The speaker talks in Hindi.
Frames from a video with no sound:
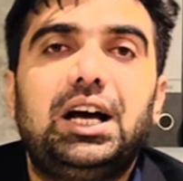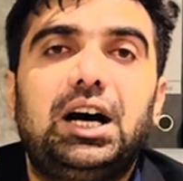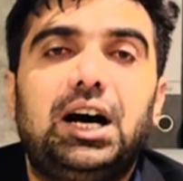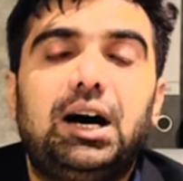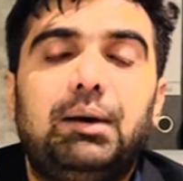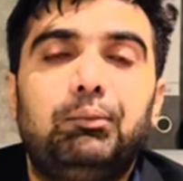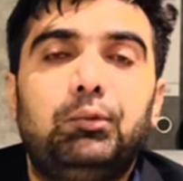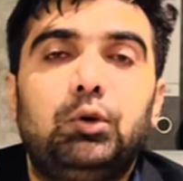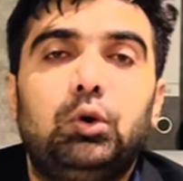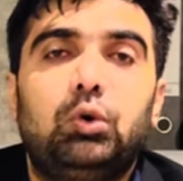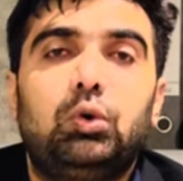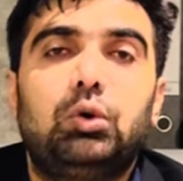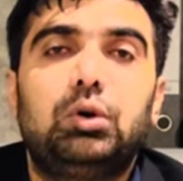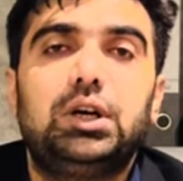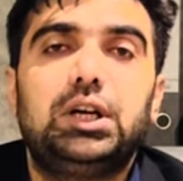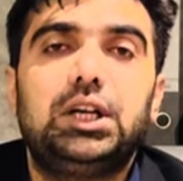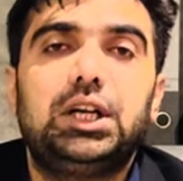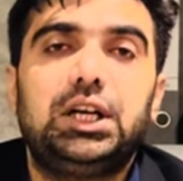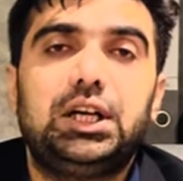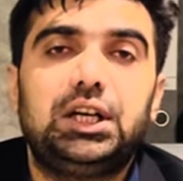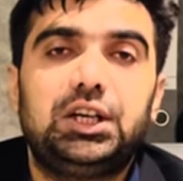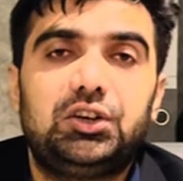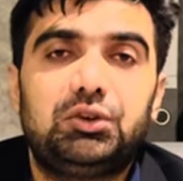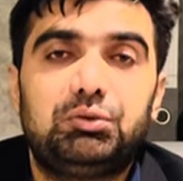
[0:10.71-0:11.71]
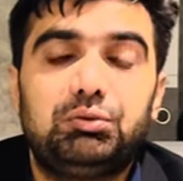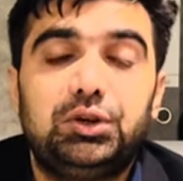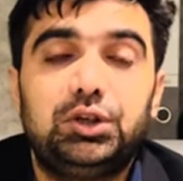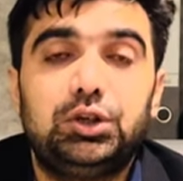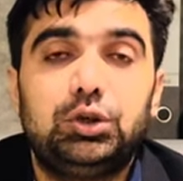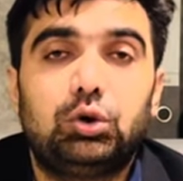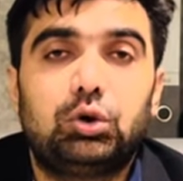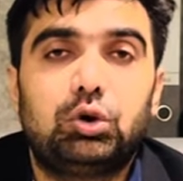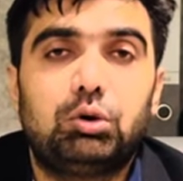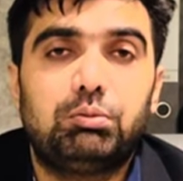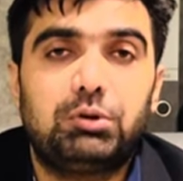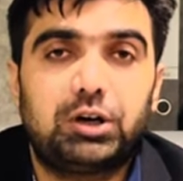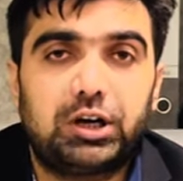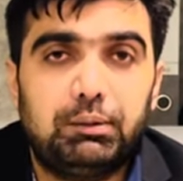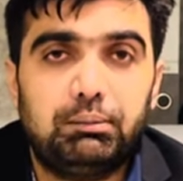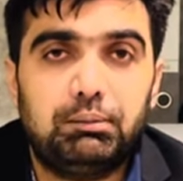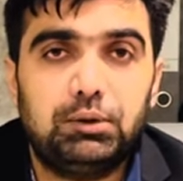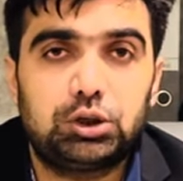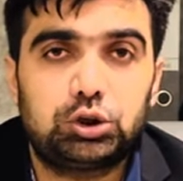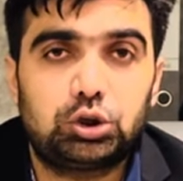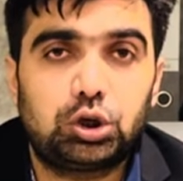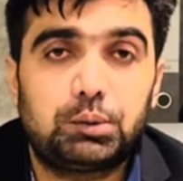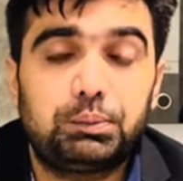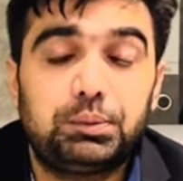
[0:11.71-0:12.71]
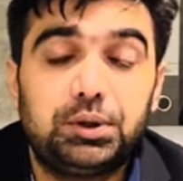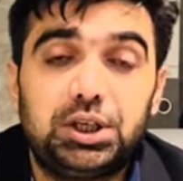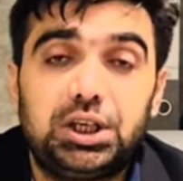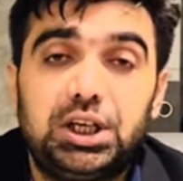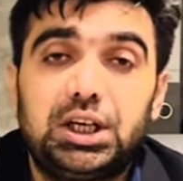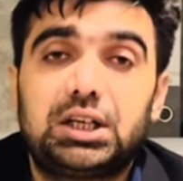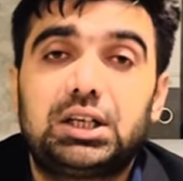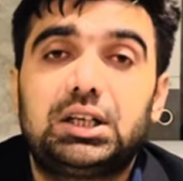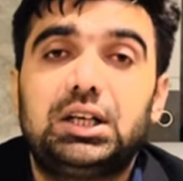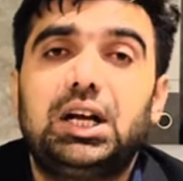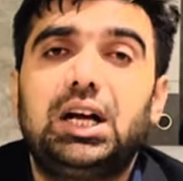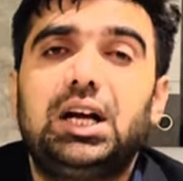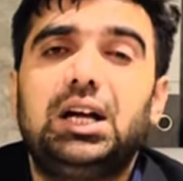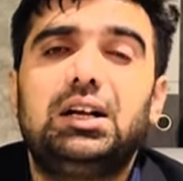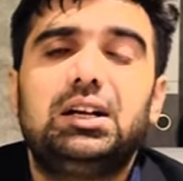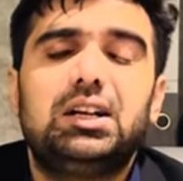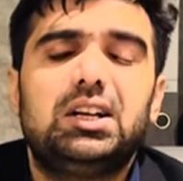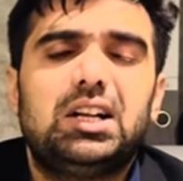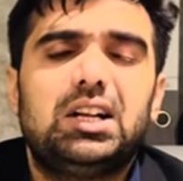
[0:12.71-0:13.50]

आप लोगों ने इस वीडियो को मुकम्मल तौर पे देखना है